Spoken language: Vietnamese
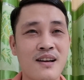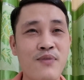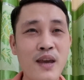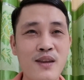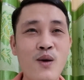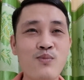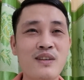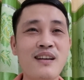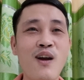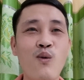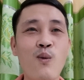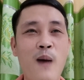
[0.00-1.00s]
Phi Nhung chứ
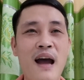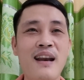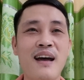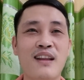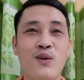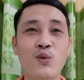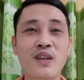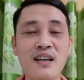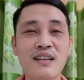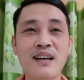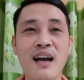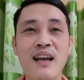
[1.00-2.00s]
đâu có phải là thủ
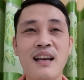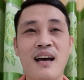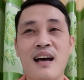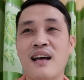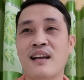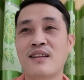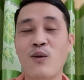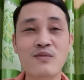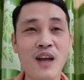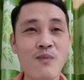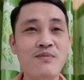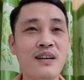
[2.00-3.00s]
tướng hay là tổng
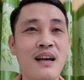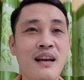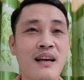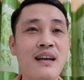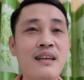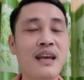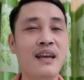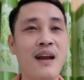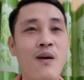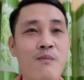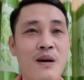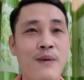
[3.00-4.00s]
thống hay là cái gì
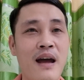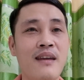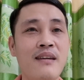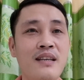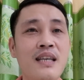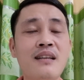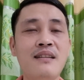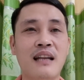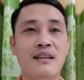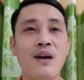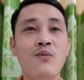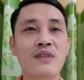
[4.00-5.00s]
đâu mà phải siết
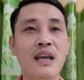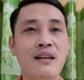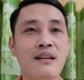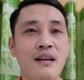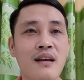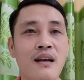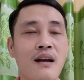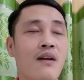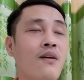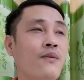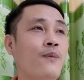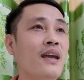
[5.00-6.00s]
chặt thông tin
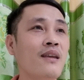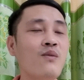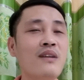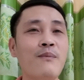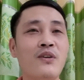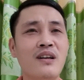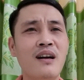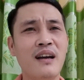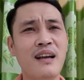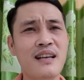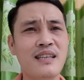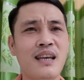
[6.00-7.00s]
rồi Phi Nhung là một người
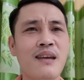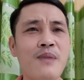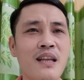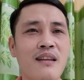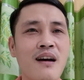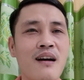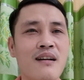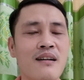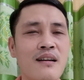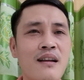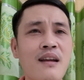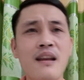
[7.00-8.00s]
ca sĩ bình thường
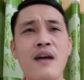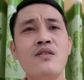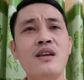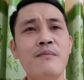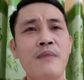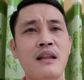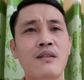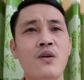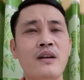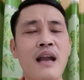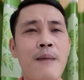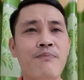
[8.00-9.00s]
nên nếu như mà
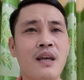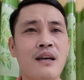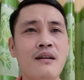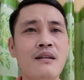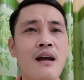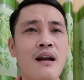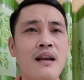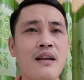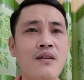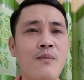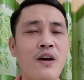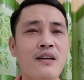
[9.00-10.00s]
tốt đẹp thì cứ đăng lên
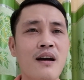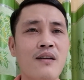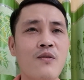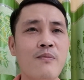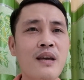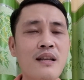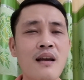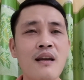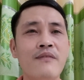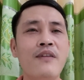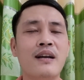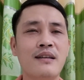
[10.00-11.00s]
cho mọi người cùng biết
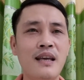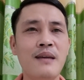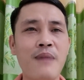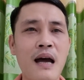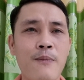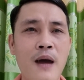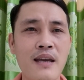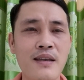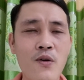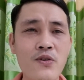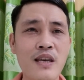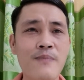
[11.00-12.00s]
việc gì mà phải
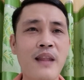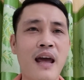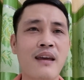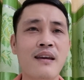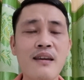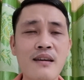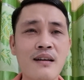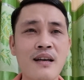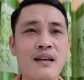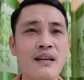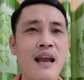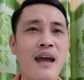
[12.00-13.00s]
giấu giếm này kia
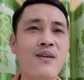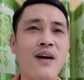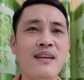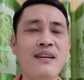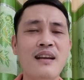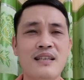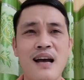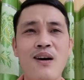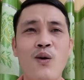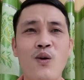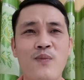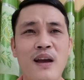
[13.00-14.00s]
để gọi như là xã
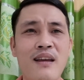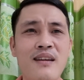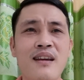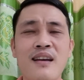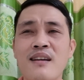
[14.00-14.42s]
hội phải